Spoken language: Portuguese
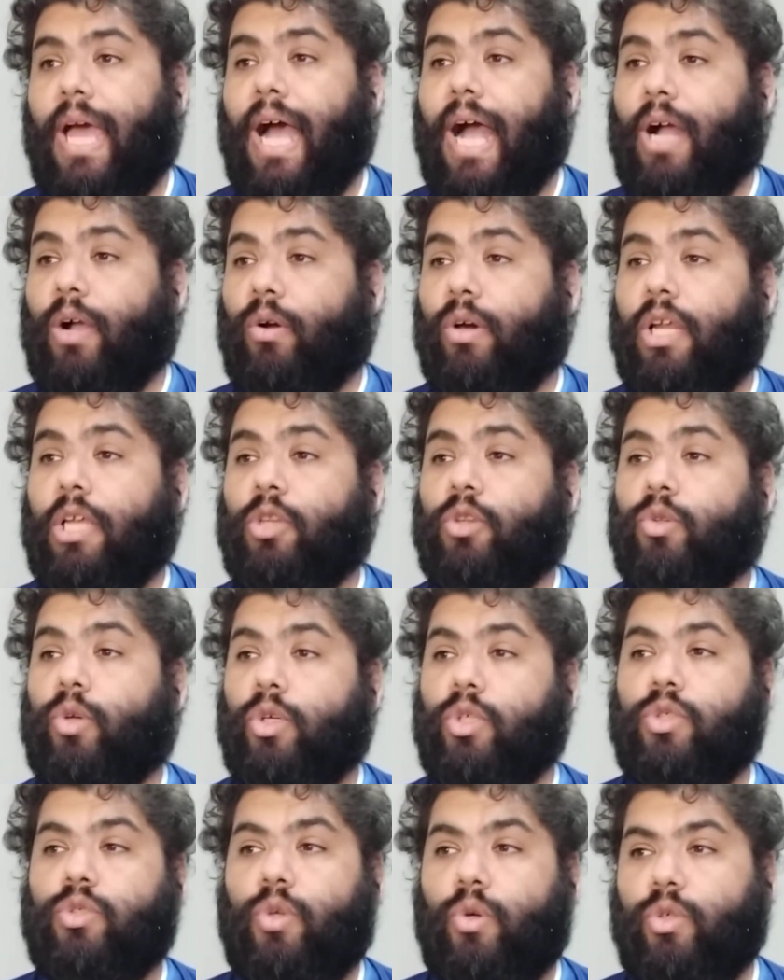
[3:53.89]
Agora,
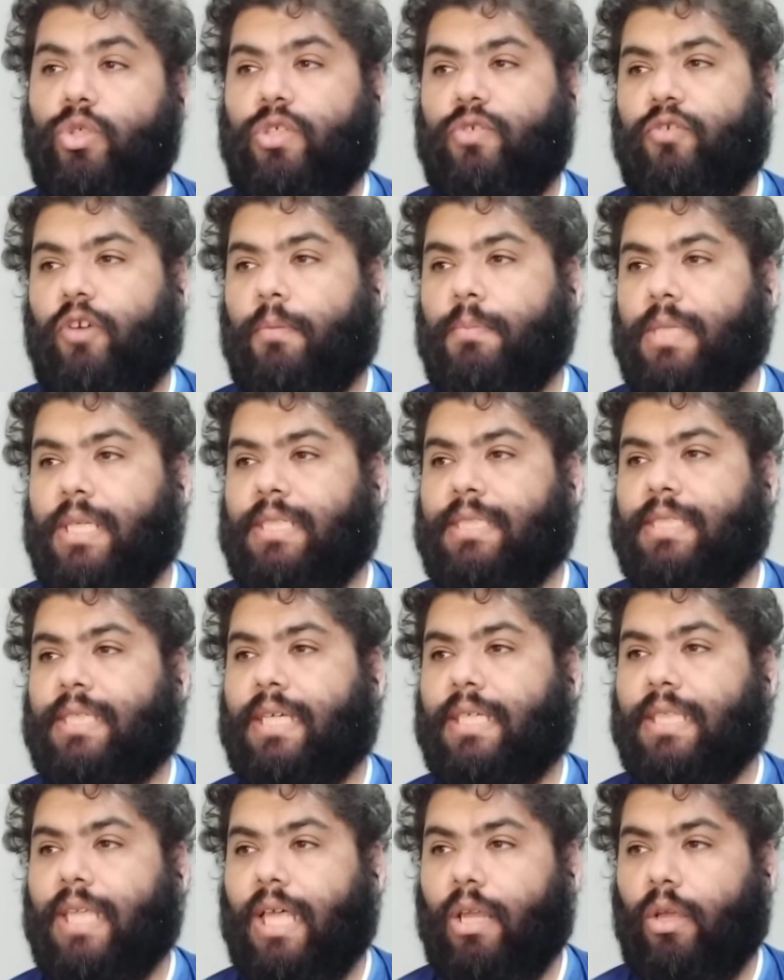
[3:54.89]
dois gols de forma
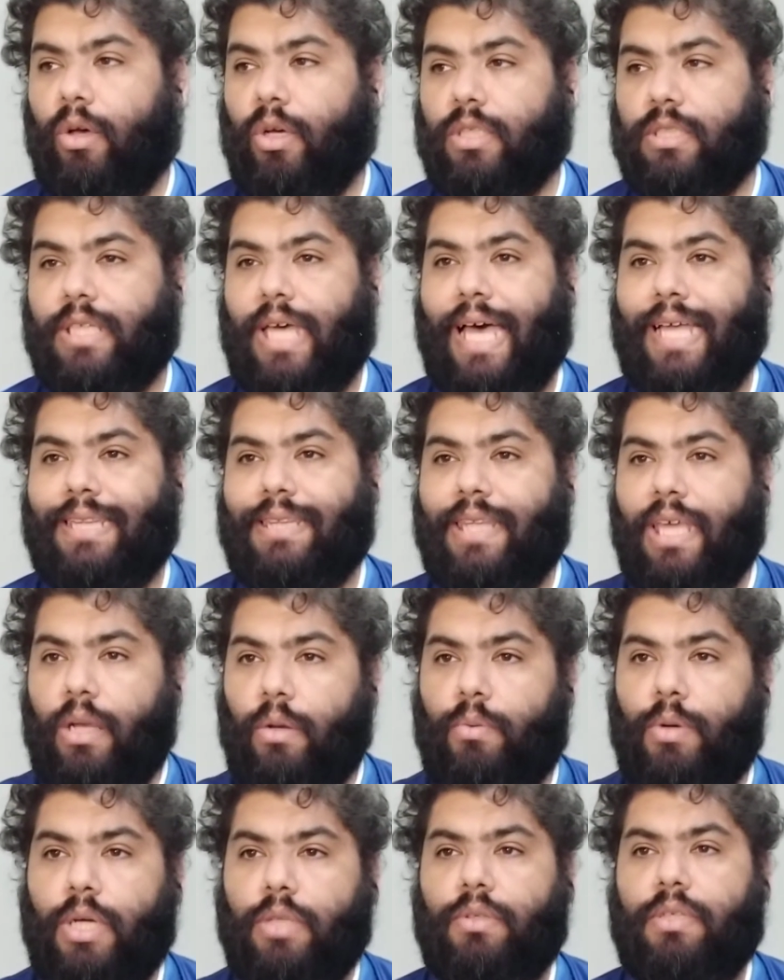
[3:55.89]
escandalosa. Até
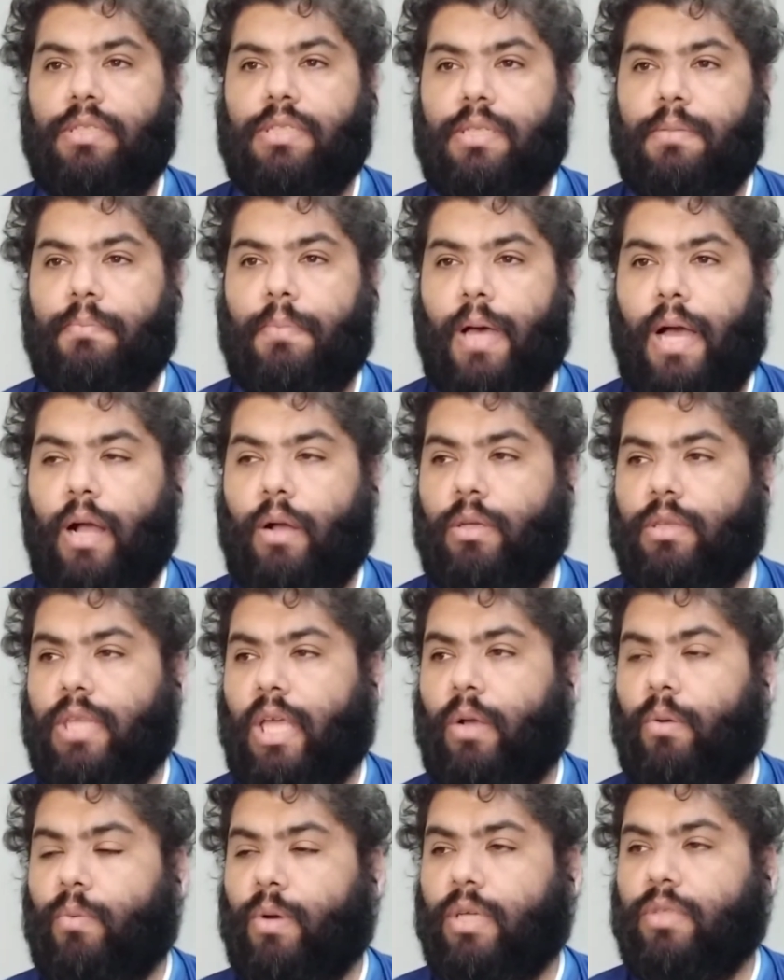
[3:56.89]
quando,
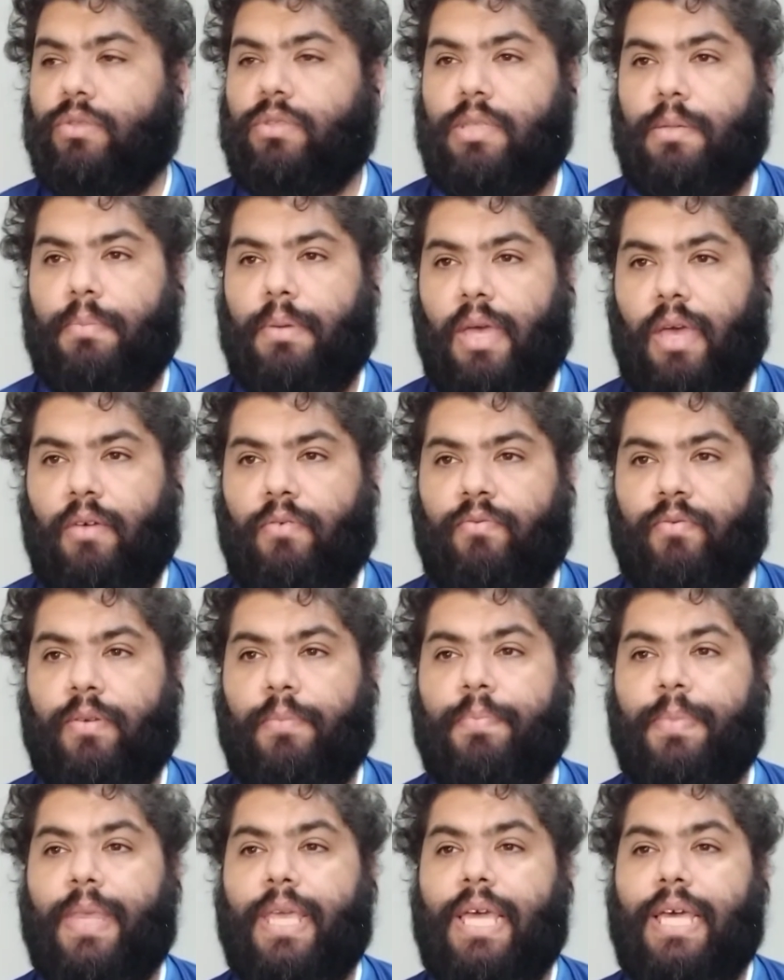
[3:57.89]
até quando CBF?
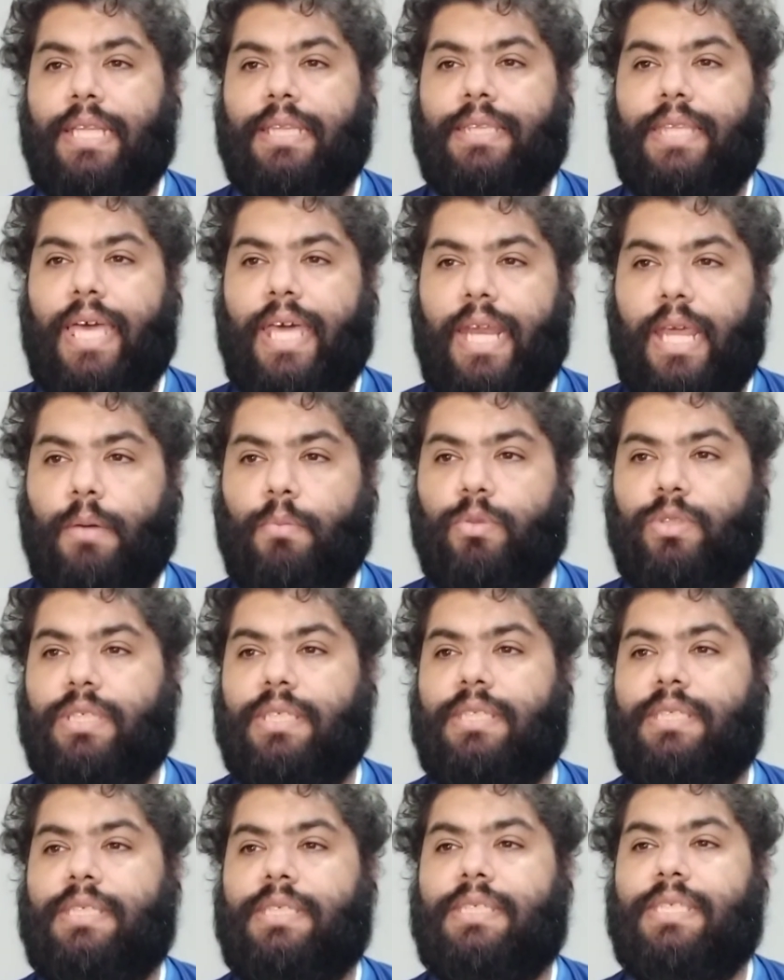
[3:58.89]
Teremos
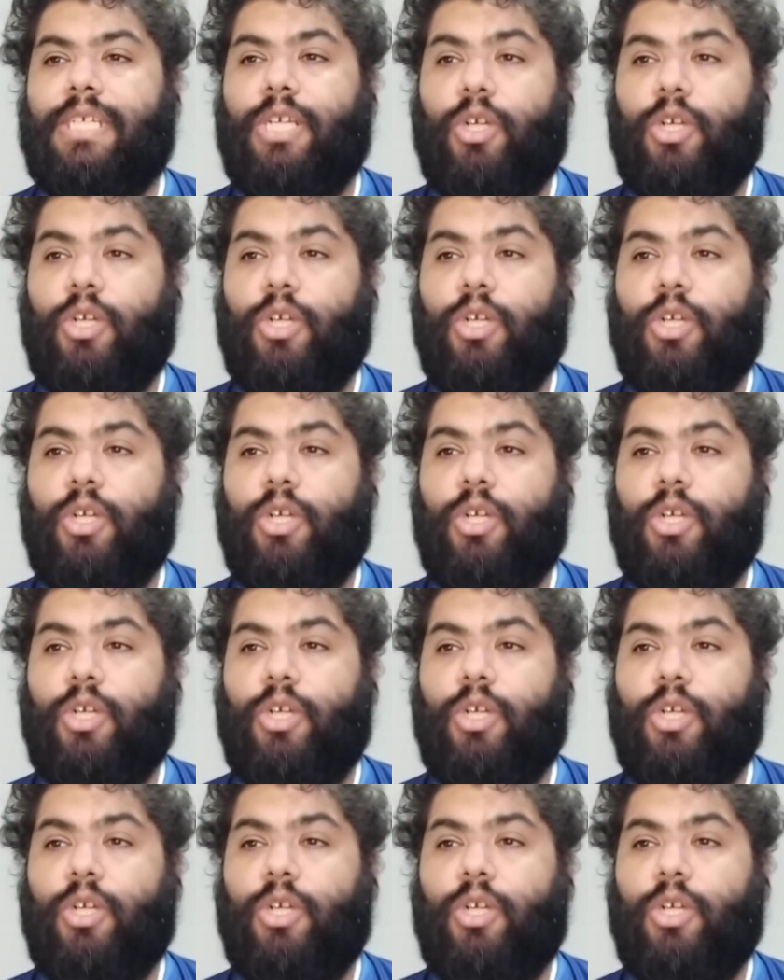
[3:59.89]
esses